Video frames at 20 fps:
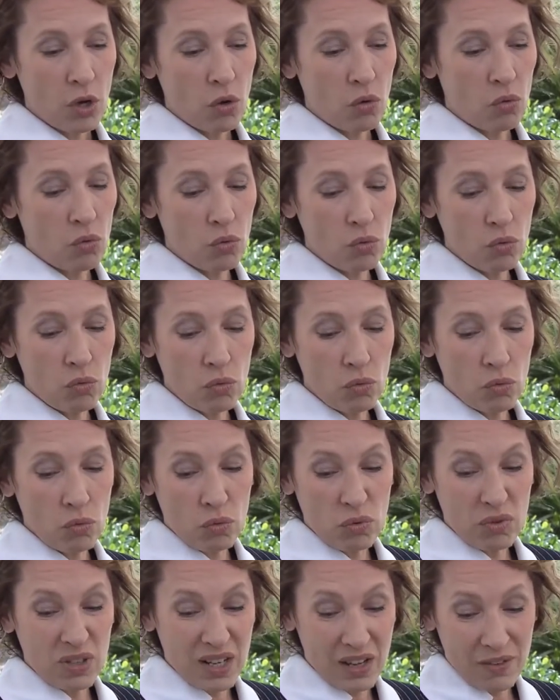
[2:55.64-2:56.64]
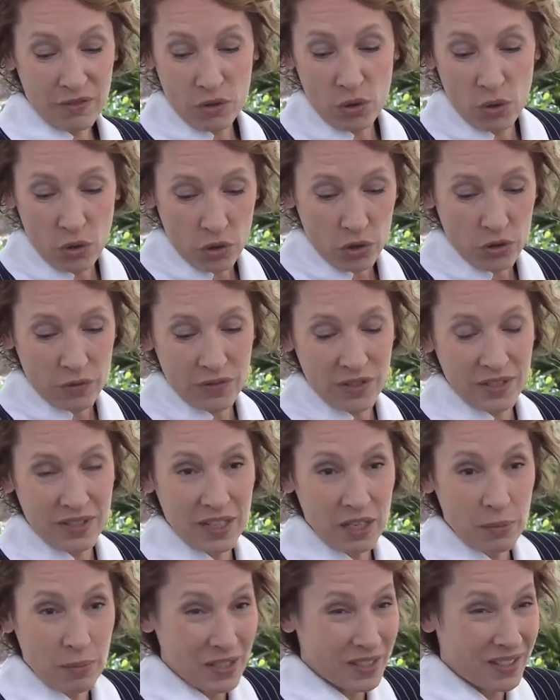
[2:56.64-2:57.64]
ou, de la violence
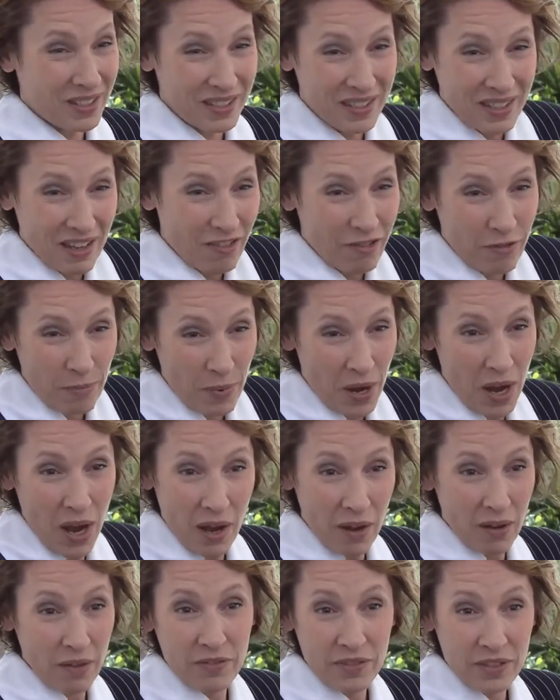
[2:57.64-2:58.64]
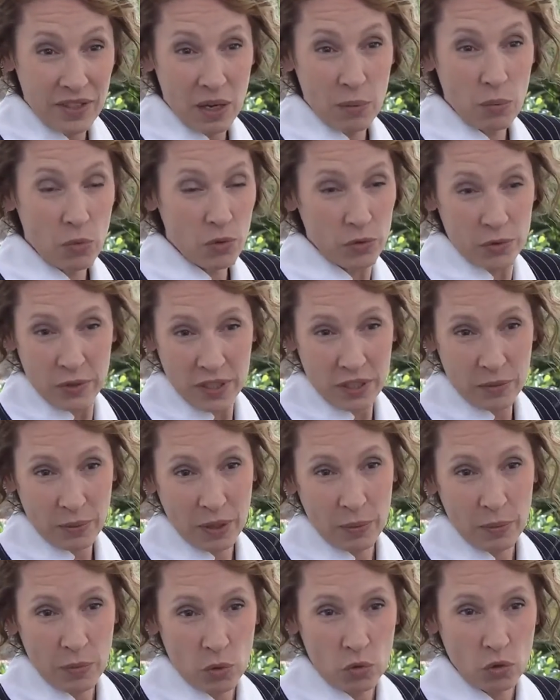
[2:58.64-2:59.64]
physique parce qu'ils ne savent pas finalement
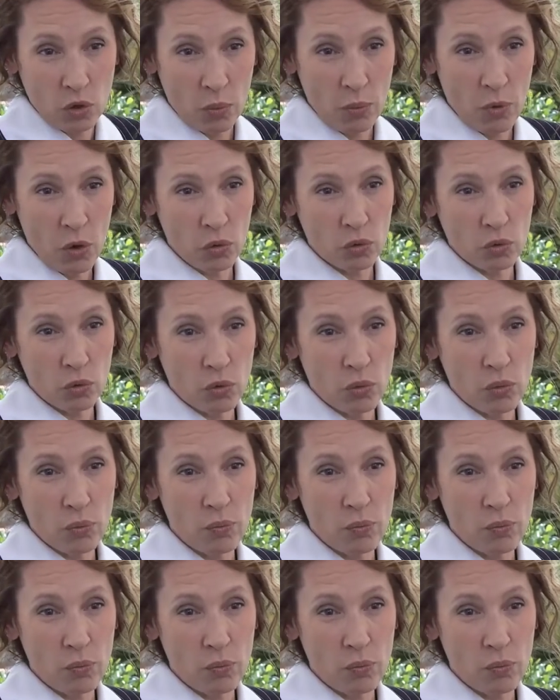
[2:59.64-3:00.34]
s'exprimer autrement. Donc,